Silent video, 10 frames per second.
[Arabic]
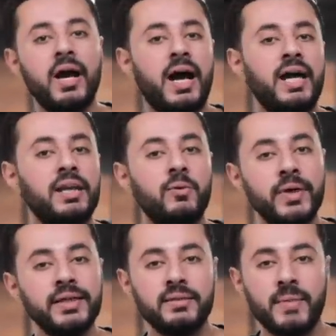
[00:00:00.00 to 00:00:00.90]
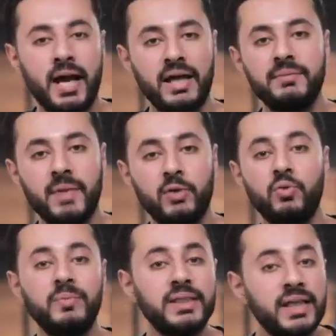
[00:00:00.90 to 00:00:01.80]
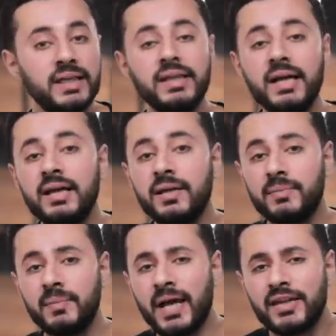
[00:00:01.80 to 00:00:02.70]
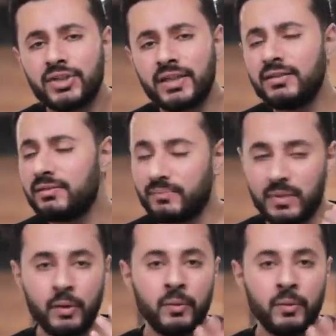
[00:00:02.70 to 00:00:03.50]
على الوينج مع علي معلول من هنا بيبقى اجاييه